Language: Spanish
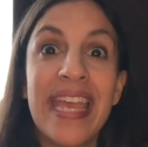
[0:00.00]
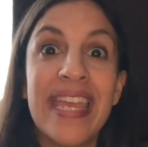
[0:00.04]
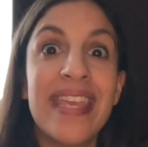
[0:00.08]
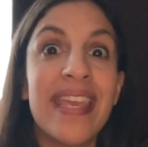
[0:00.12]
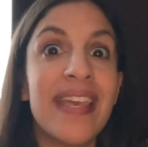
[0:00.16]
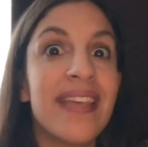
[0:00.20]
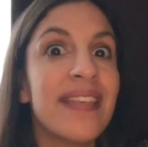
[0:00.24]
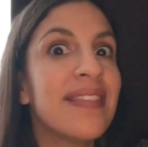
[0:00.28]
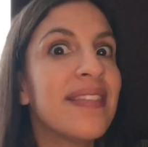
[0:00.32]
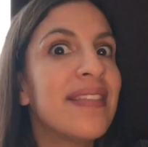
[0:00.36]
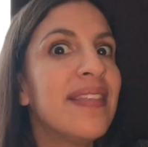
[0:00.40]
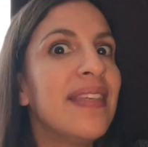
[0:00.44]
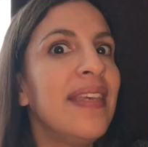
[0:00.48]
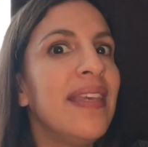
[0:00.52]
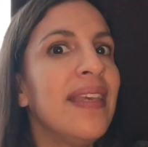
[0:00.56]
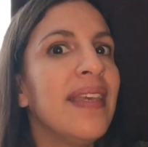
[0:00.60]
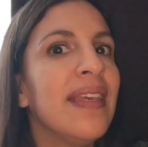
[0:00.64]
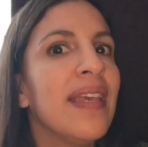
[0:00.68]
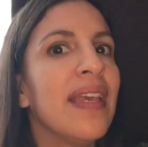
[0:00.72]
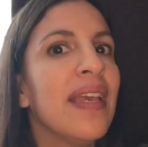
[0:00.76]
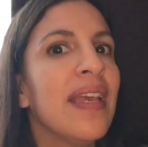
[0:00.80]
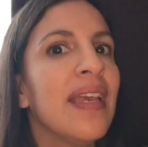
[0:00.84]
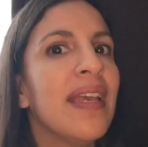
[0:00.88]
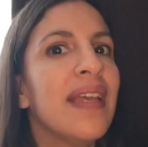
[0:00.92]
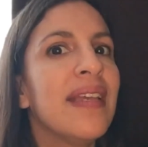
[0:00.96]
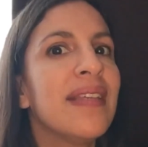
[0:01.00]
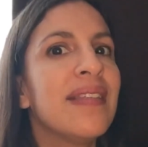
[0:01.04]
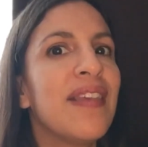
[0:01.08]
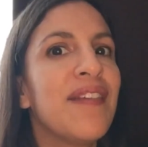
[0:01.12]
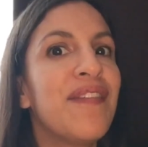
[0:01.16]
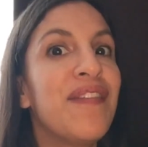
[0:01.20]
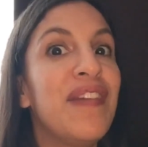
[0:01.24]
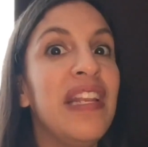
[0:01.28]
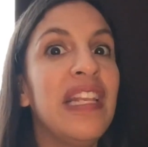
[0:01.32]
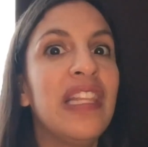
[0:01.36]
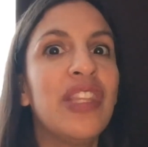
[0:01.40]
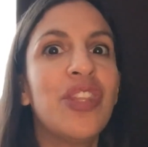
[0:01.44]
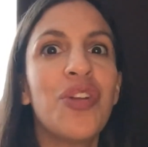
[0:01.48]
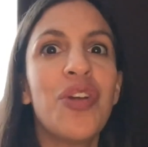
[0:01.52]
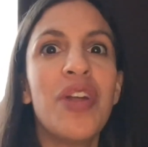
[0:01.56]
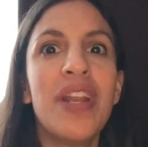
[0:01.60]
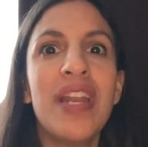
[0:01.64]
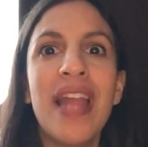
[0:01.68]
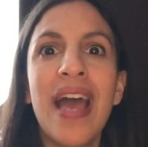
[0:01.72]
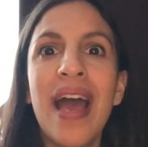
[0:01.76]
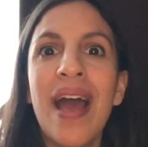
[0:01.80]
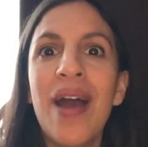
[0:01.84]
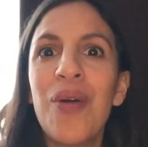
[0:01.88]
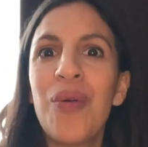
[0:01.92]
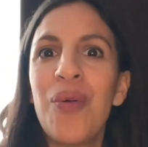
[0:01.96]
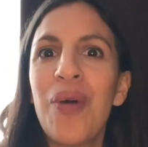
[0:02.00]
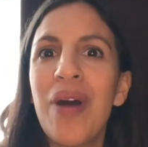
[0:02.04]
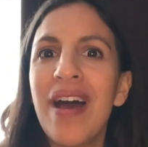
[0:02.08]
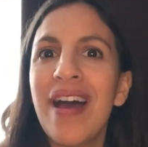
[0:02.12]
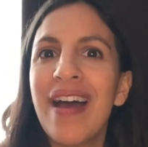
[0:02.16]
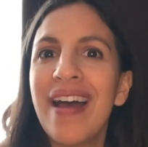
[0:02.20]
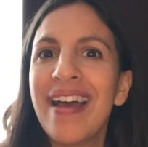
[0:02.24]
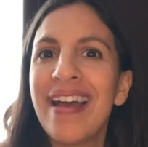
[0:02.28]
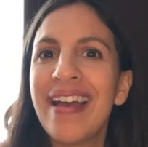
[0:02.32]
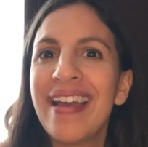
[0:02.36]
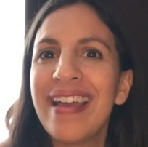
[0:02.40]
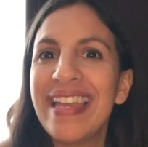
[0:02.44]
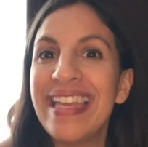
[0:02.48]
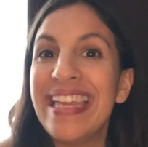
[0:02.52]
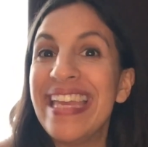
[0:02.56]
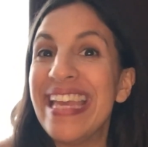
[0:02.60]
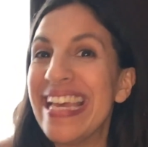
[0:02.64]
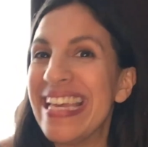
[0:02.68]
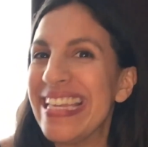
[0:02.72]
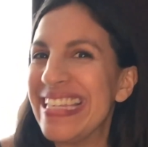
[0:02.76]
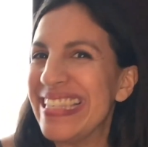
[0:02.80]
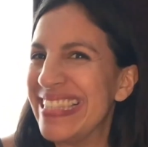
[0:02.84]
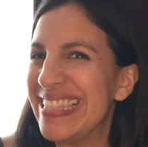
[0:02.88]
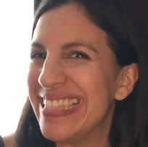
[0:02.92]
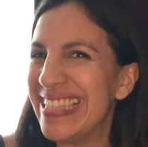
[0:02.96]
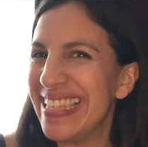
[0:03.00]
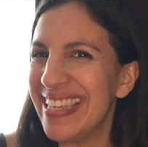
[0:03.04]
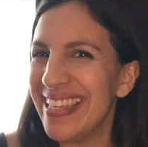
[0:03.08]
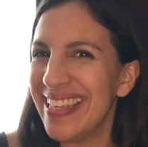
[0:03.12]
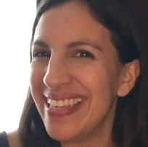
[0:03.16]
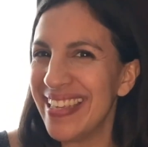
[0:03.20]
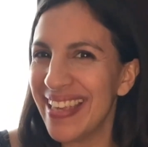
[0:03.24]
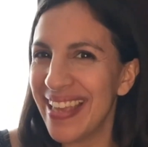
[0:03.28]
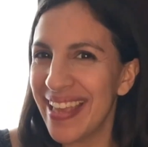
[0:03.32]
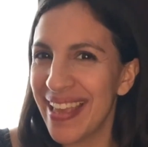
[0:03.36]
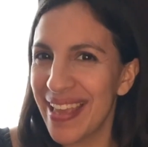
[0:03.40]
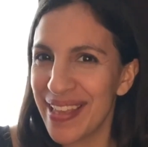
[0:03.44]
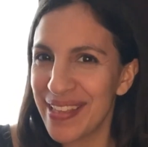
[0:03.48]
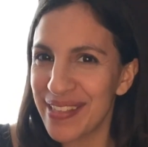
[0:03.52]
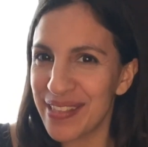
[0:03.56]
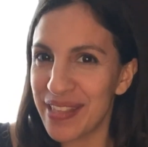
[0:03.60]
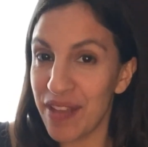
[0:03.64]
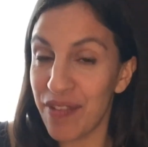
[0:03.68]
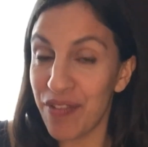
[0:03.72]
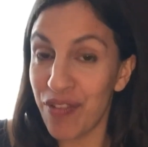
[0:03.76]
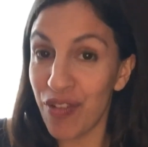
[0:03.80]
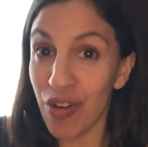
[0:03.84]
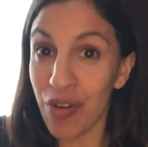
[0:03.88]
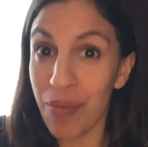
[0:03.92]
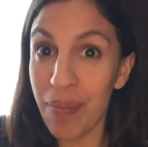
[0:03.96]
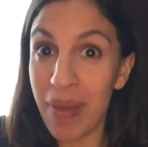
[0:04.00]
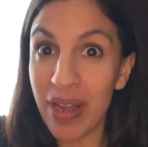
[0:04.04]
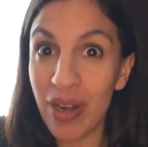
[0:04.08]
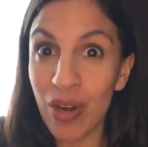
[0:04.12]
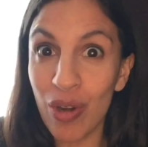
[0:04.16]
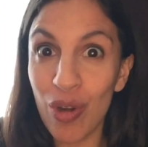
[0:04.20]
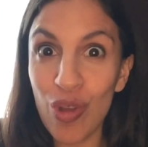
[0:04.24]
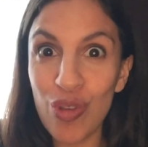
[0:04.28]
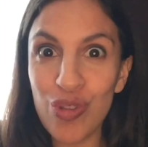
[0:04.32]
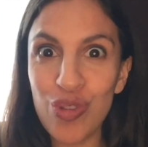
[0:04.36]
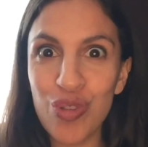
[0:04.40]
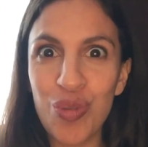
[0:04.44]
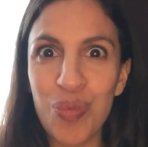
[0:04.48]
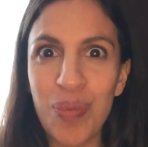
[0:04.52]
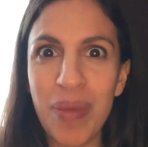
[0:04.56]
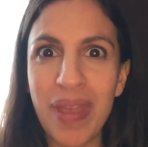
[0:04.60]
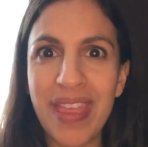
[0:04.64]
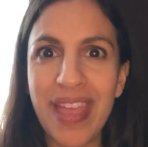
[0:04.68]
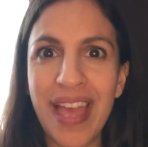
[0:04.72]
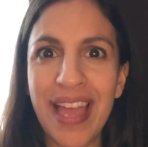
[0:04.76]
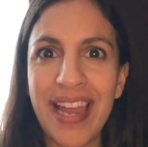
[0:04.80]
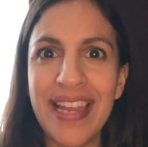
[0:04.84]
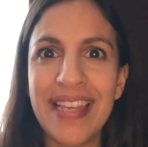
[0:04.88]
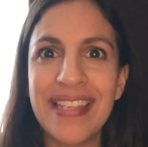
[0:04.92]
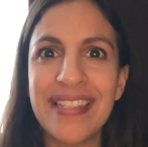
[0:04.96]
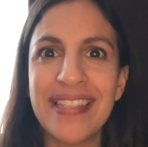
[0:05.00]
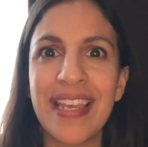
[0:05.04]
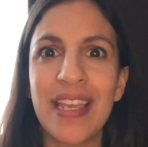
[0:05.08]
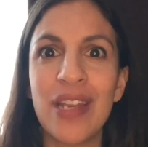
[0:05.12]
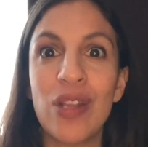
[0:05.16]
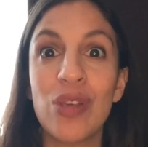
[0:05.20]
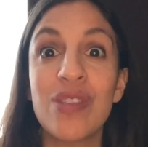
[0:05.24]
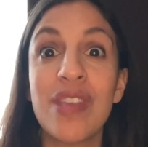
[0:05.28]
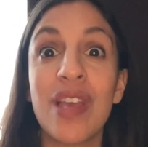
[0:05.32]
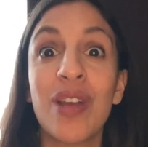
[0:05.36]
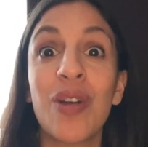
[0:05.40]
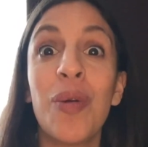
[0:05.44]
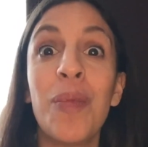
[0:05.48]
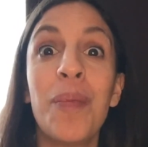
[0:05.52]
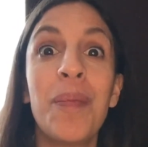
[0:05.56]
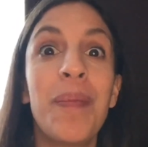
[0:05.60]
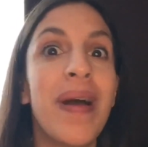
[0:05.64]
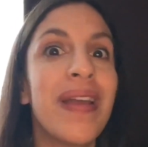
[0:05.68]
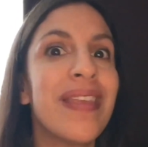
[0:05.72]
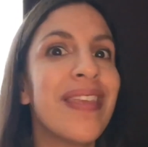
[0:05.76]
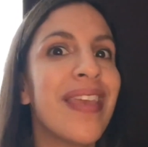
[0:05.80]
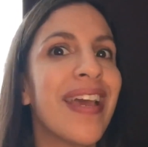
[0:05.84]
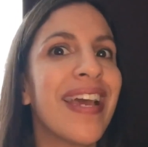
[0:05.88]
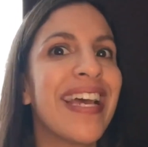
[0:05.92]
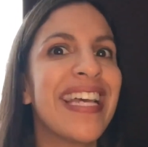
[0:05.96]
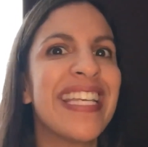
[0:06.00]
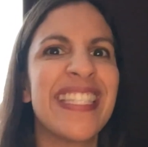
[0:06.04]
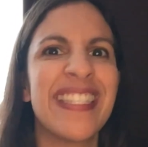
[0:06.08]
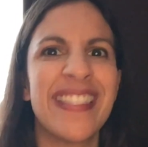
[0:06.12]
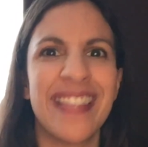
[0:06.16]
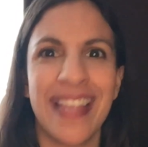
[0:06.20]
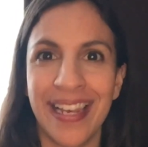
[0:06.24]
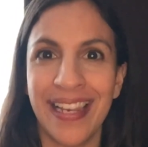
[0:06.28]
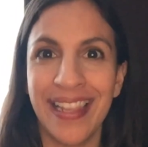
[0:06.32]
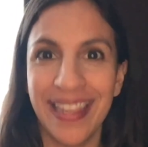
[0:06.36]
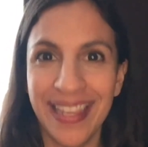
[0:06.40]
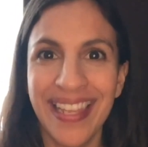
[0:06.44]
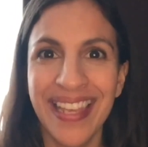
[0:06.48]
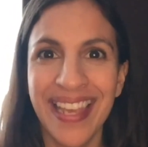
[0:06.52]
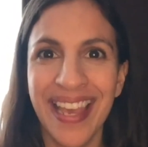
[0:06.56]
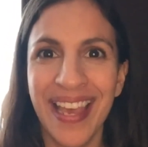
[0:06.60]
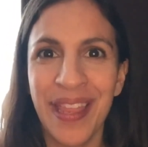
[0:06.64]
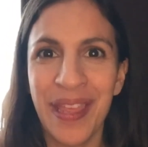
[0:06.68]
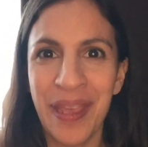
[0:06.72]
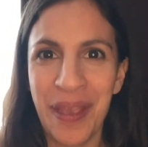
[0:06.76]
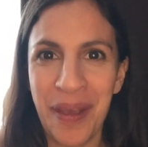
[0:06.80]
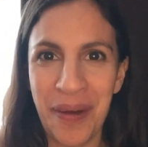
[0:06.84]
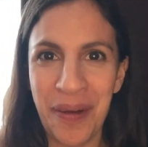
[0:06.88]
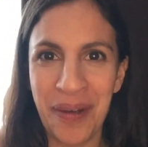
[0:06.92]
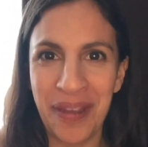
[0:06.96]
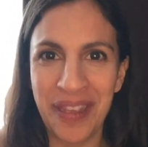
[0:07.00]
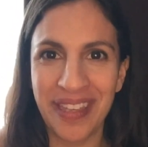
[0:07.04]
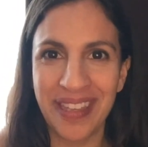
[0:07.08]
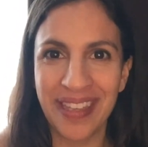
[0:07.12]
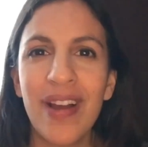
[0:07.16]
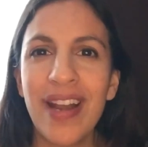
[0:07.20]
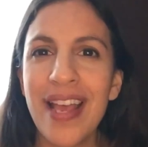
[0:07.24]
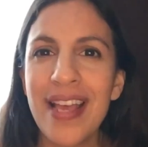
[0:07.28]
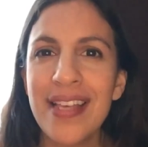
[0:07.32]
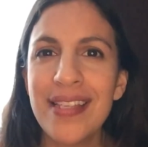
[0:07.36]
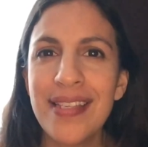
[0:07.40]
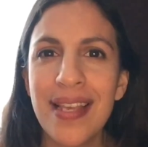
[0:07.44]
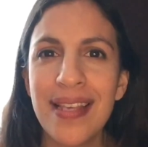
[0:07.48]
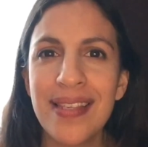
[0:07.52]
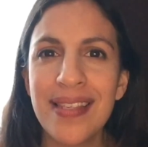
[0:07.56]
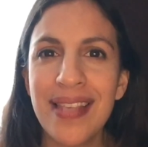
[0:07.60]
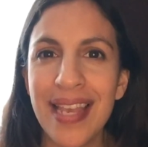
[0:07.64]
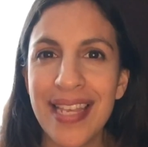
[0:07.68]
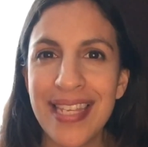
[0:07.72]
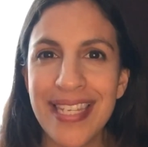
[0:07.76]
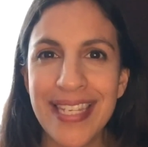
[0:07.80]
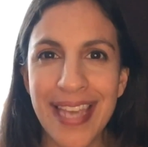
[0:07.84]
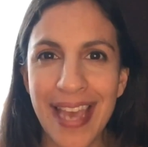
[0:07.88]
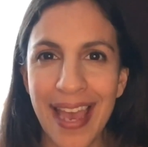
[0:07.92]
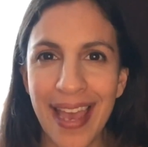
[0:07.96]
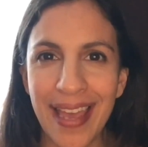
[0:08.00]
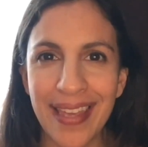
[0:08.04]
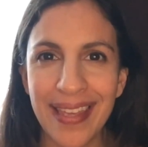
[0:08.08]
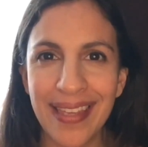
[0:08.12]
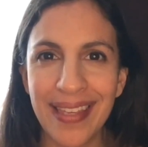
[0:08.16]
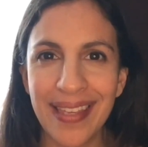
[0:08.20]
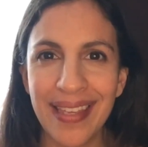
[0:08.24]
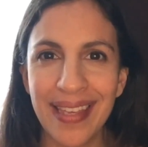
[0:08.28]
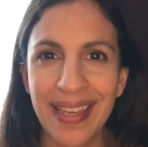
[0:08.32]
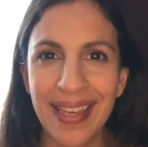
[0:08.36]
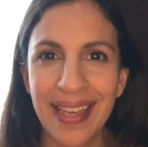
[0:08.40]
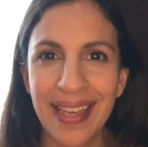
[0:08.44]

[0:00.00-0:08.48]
Y así se filtró el agua y así se formaron los humedales que nos acompañan hasta el día de hoy. Gracias a Ñay,